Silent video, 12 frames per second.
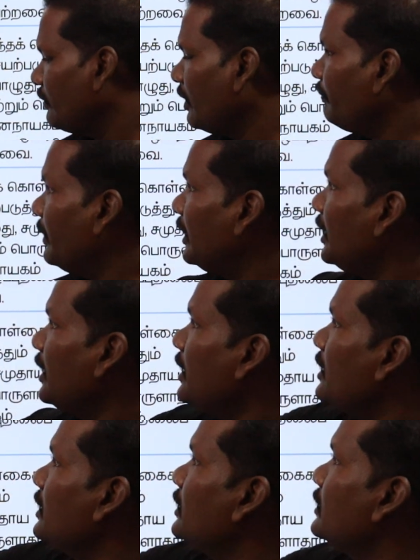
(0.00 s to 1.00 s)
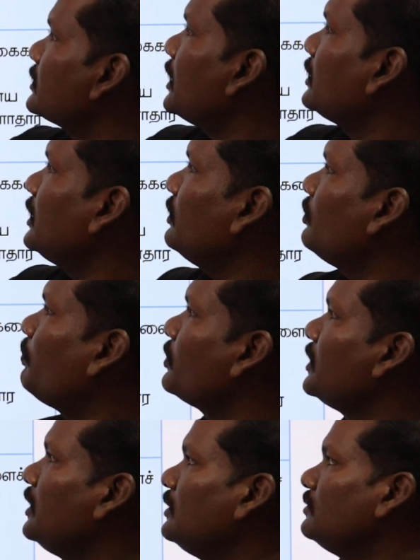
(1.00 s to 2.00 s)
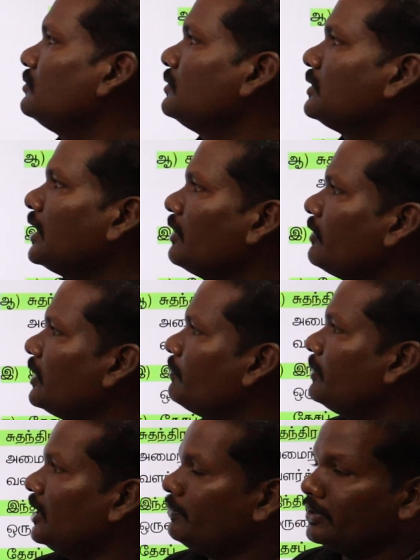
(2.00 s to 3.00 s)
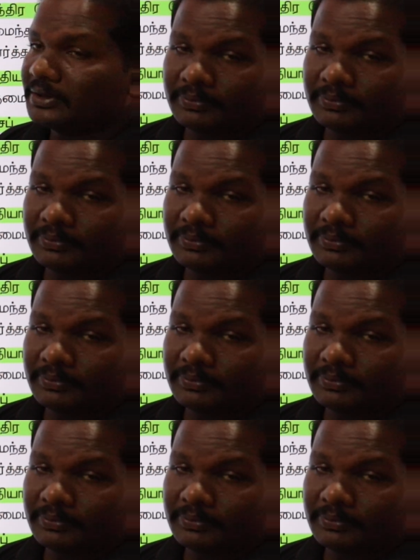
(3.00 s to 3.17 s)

இவை பெற சட்ட ஒப்புதல் தேவை பெற